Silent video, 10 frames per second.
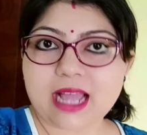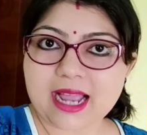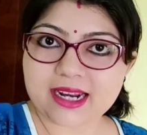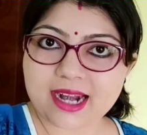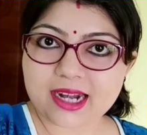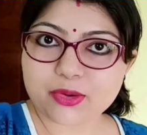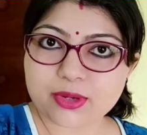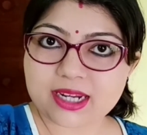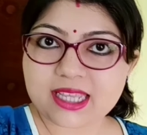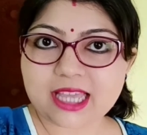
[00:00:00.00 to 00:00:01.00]
আগে রান্না করে
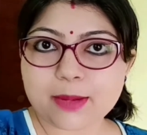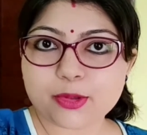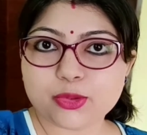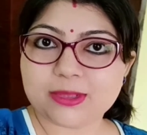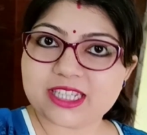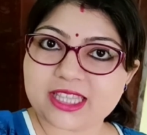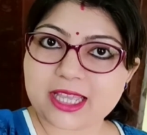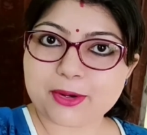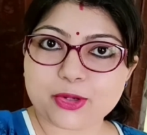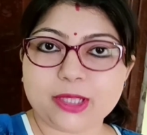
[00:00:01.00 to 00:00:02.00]
নিই তারপর তোমাদের সাথে
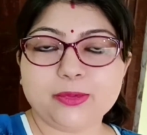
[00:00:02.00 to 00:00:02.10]
আবার কথা